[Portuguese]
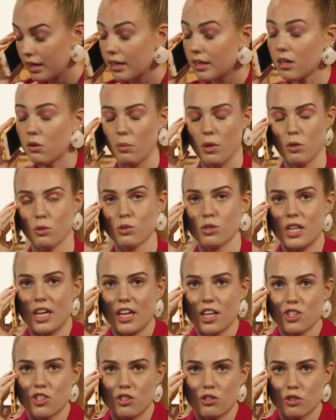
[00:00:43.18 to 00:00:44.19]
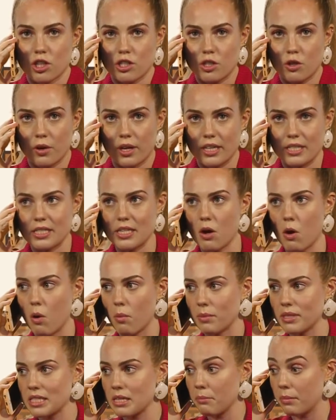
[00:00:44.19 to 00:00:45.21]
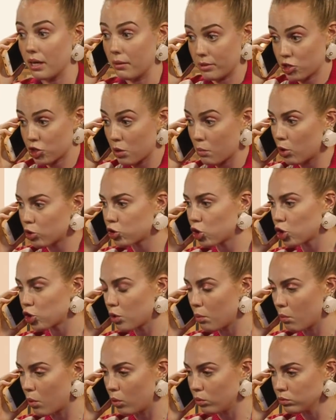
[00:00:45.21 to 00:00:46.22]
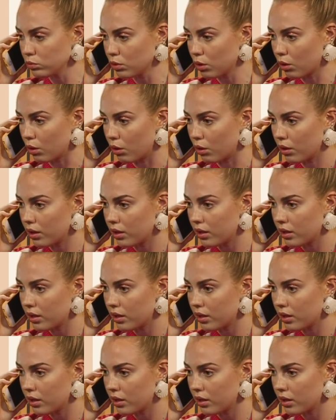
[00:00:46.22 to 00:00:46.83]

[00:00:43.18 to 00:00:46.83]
Não, eu sei que a gente só se conheceu há uma semana, mas chamou todo mundo?